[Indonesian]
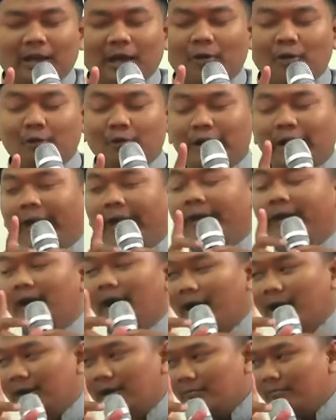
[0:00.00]
tahun
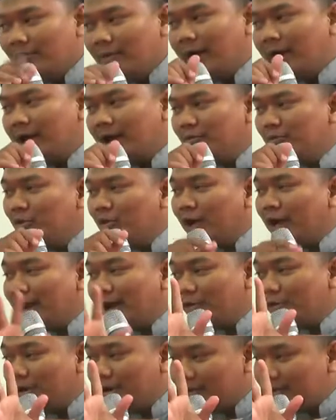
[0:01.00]
ada, bahkan bukan
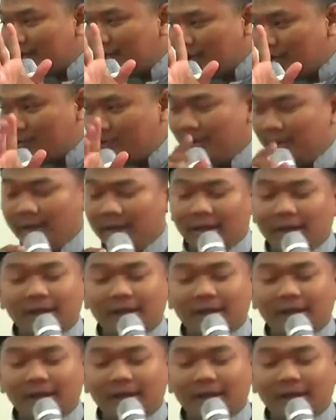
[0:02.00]
awal tahun.